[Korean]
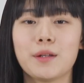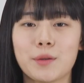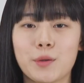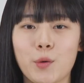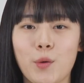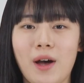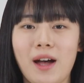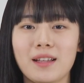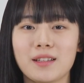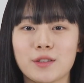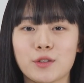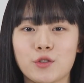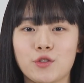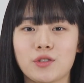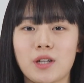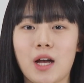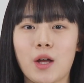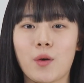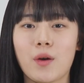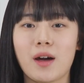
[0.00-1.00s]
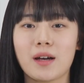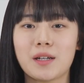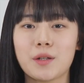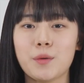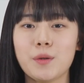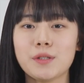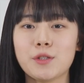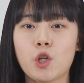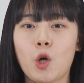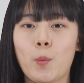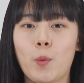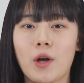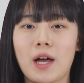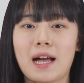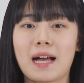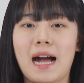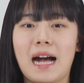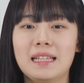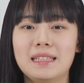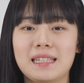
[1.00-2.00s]
또한 국악과
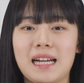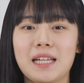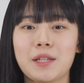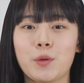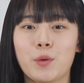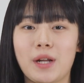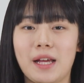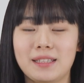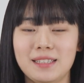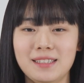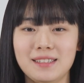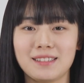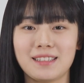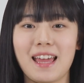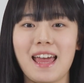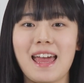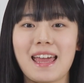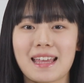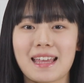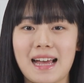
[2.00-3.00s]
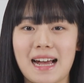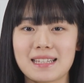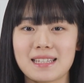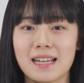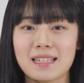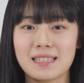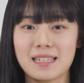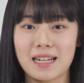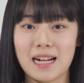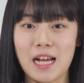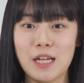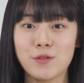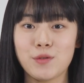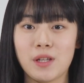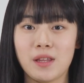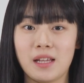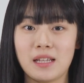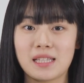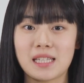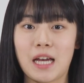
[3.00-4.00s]
크로스오버가 가능한 노래는 가장 잘할 수
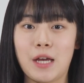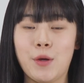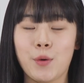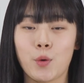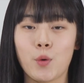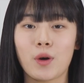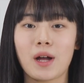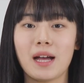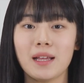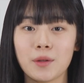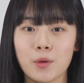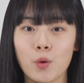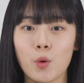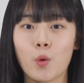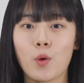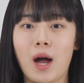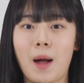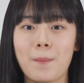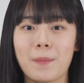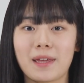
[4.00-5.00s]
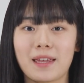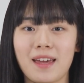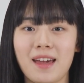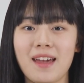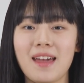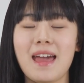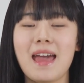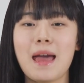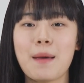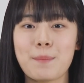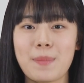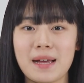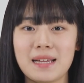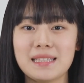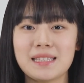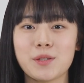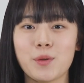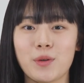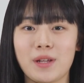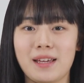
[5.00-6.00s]
있는 자유곡 한 곡과 함께
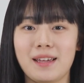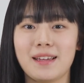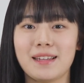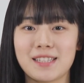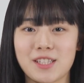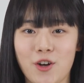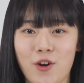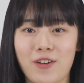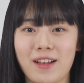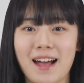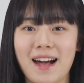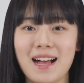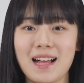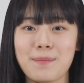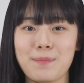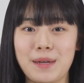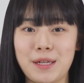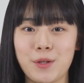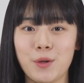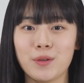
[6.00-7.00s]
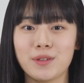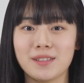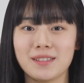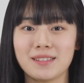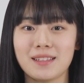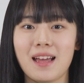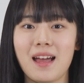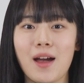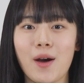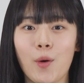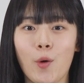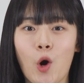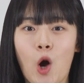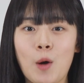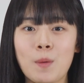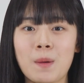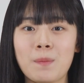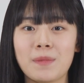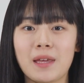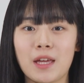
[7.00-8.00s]
판소리, 정가, 민요 등
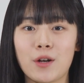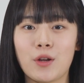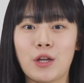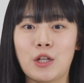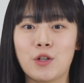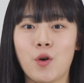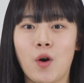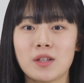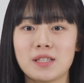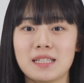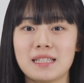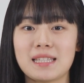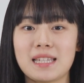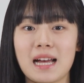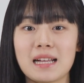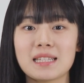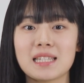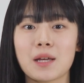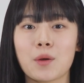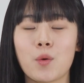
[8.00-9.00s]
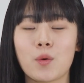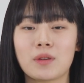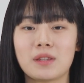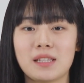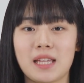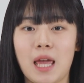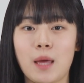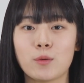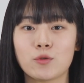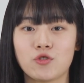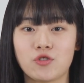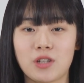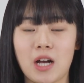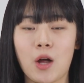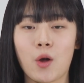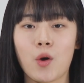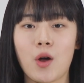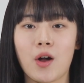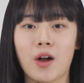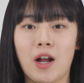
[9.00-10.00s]
오음음계로 이루어진 창작곡 등의
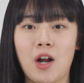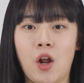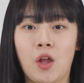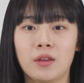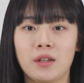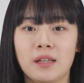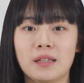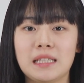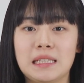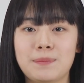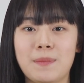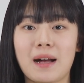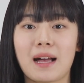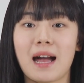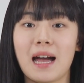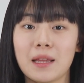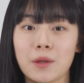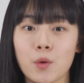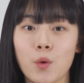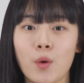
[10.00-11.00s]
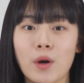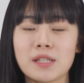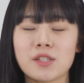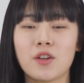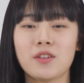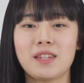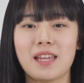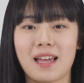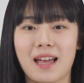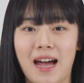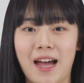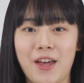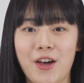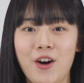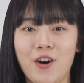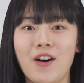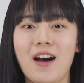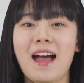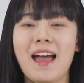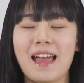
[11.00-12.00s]
국악과 관련된 음악 한 곡을
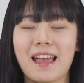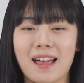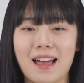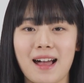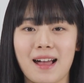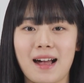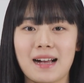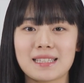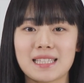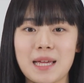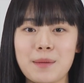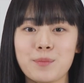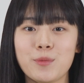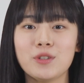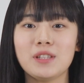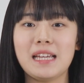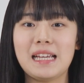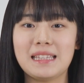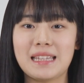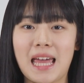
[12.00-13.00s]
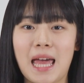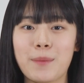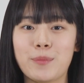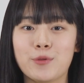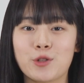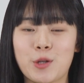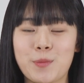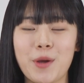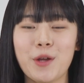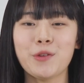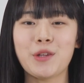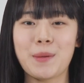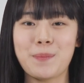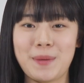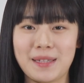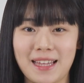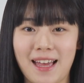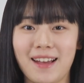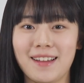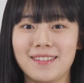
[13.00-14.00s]
선택하여 각각 3분 이내에 부르면
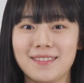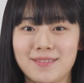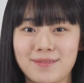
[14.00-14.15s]
됩니다.